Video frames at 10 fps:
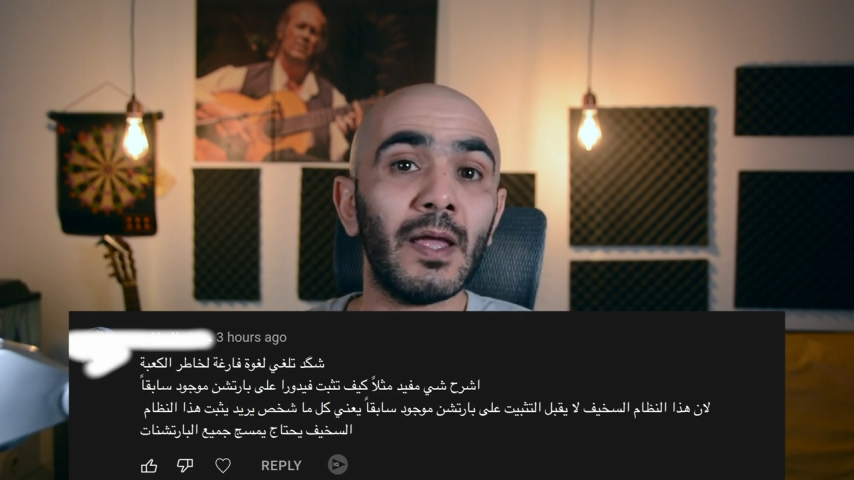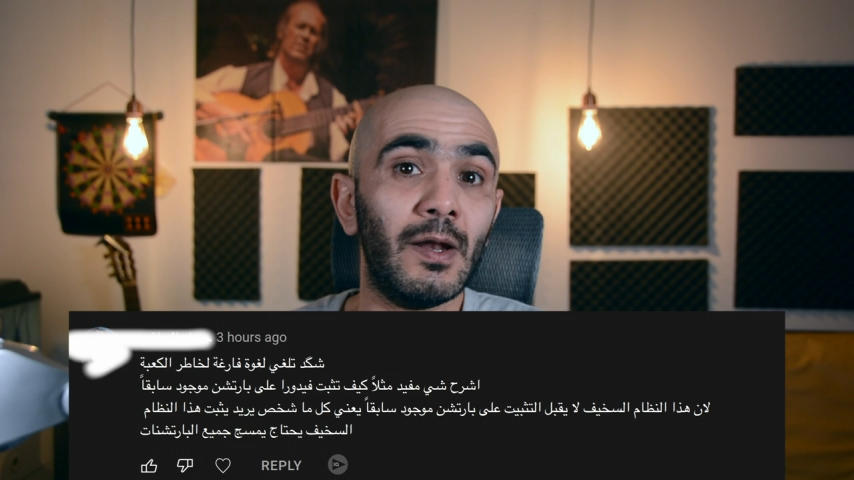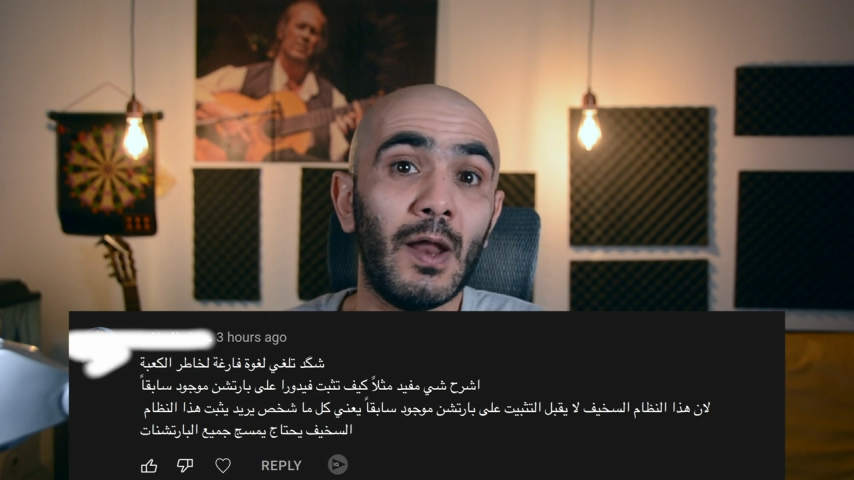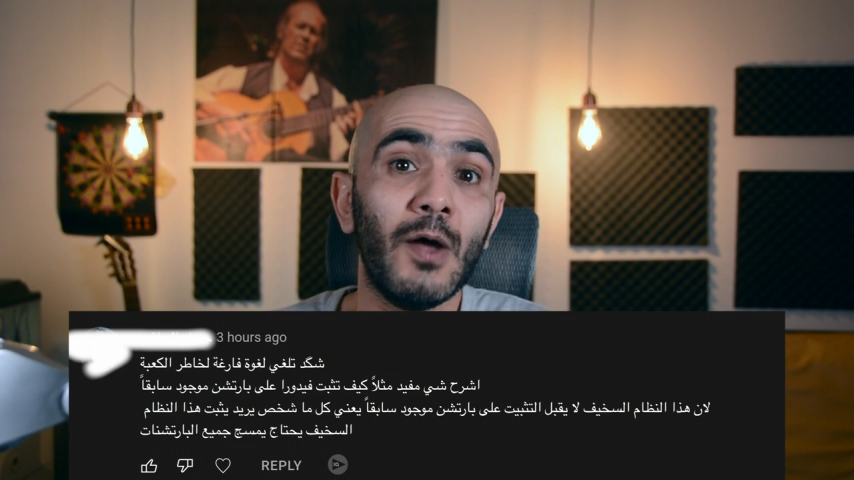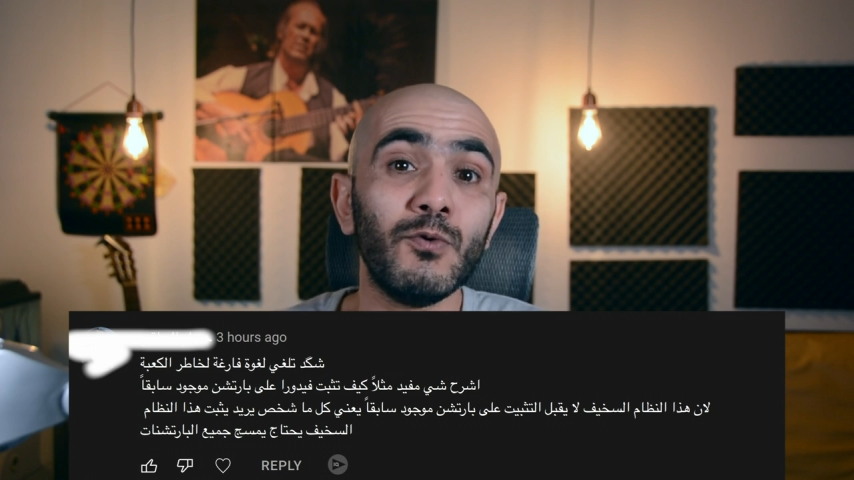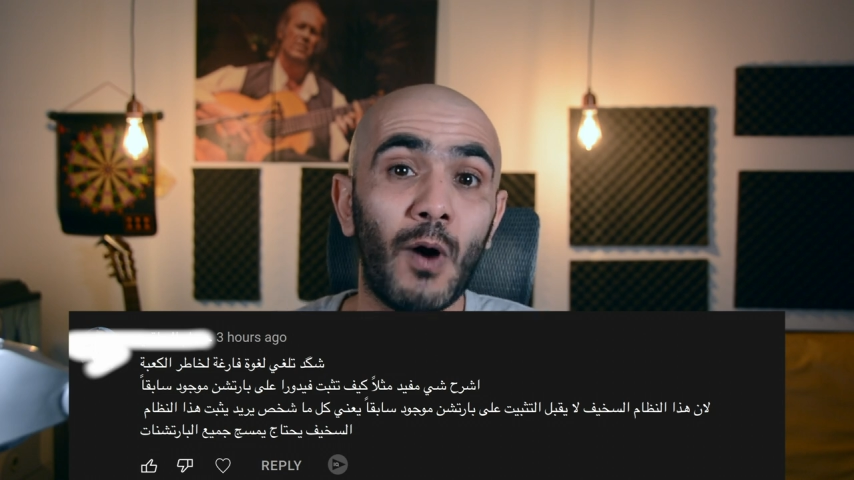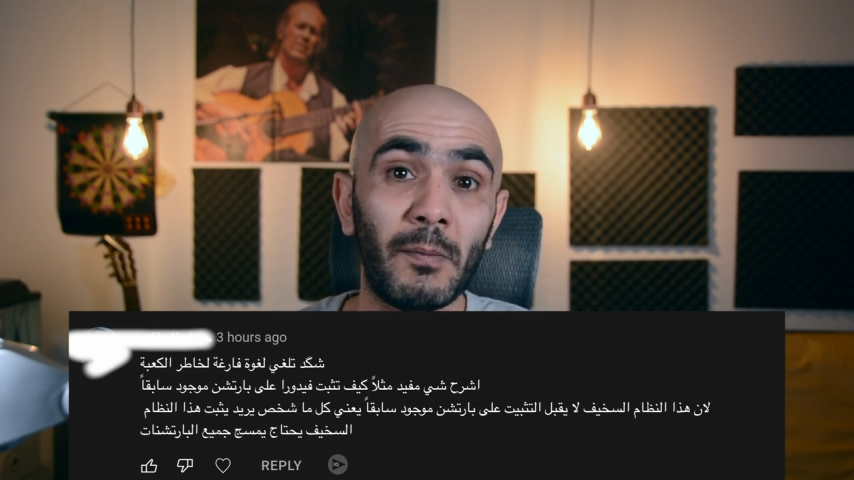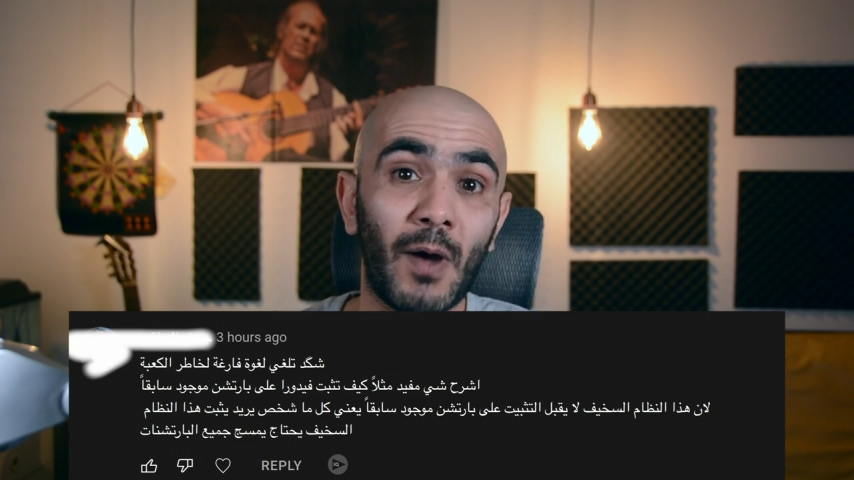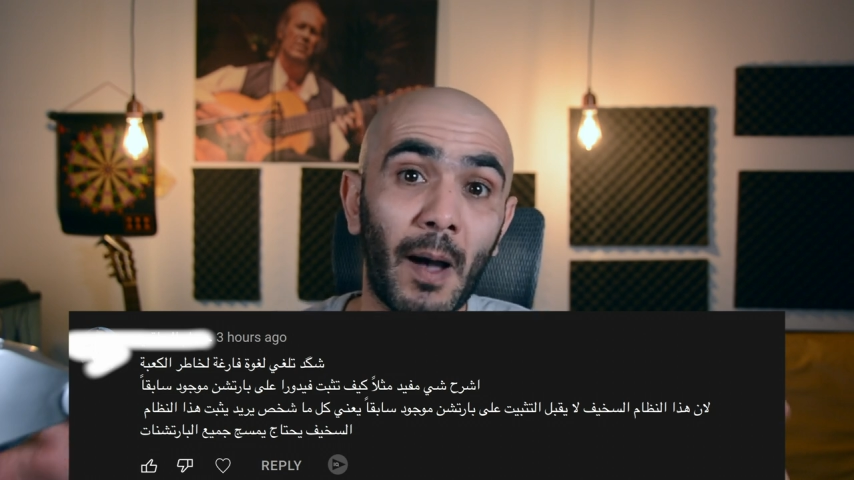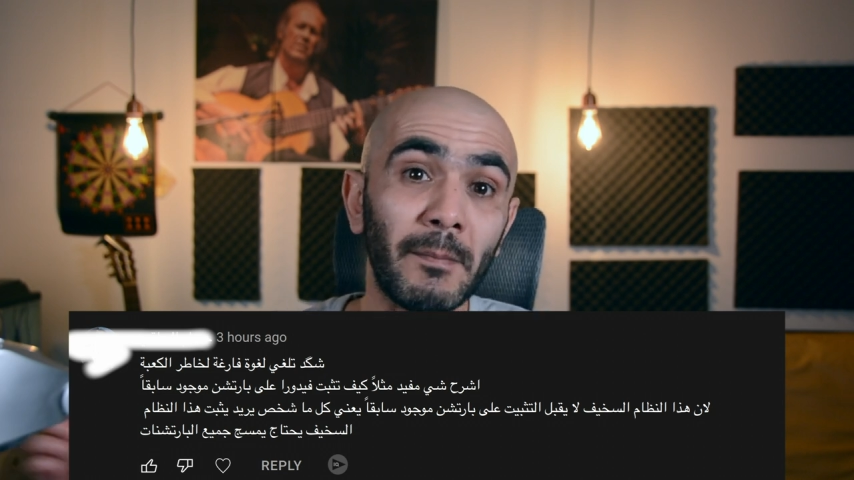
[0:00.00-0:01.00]
لانه
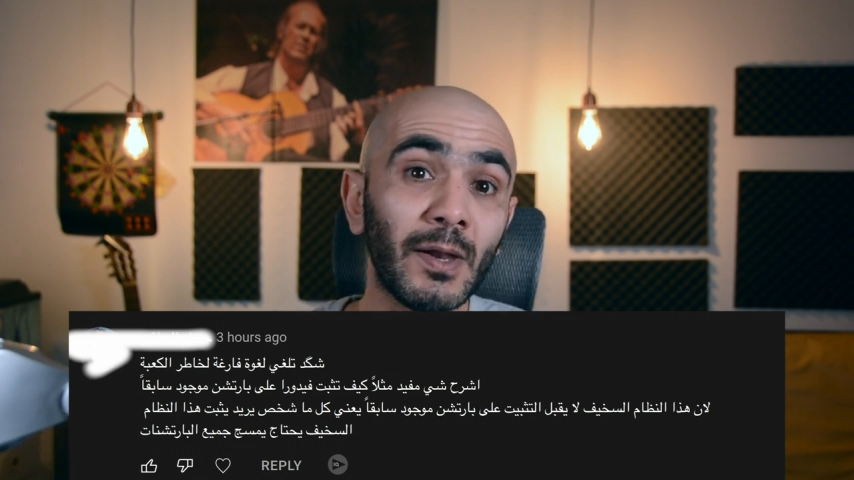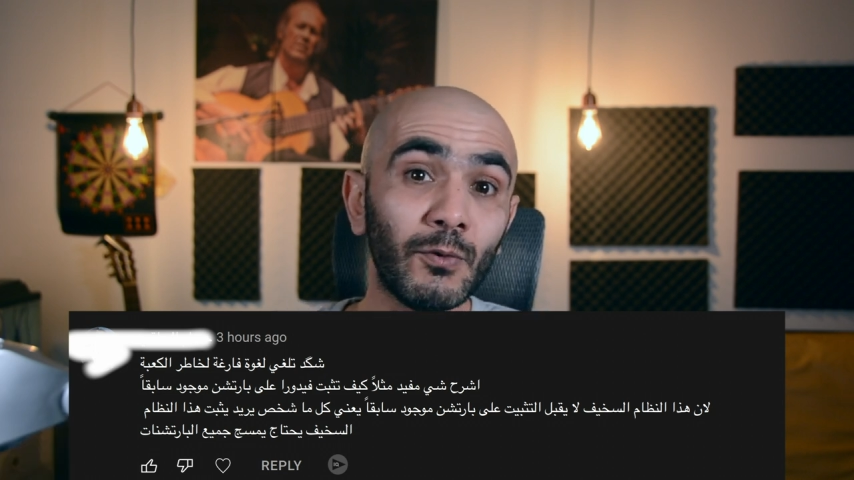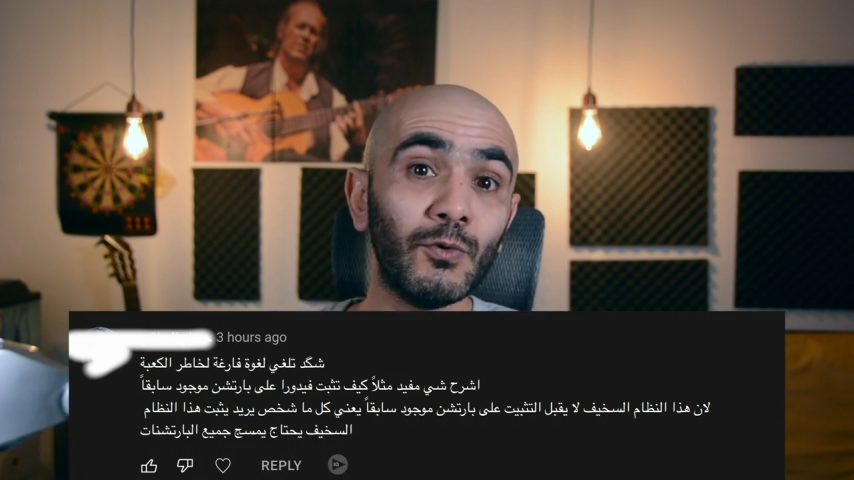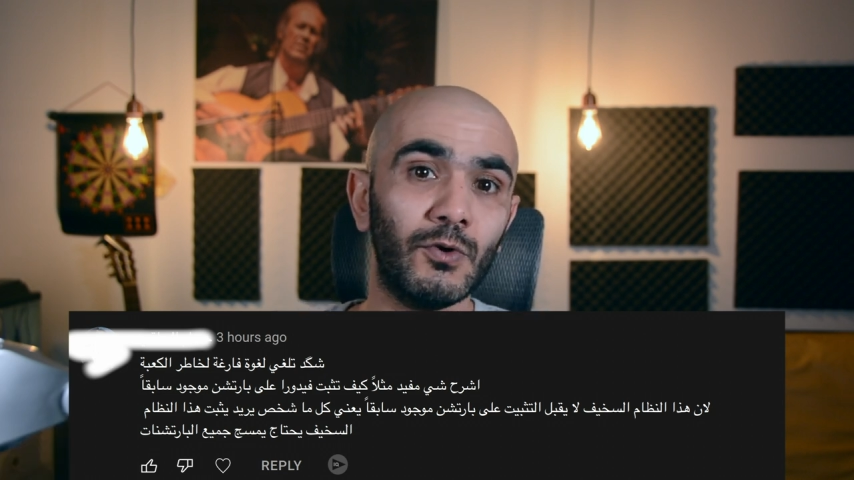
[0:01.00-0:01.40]
عمال يقول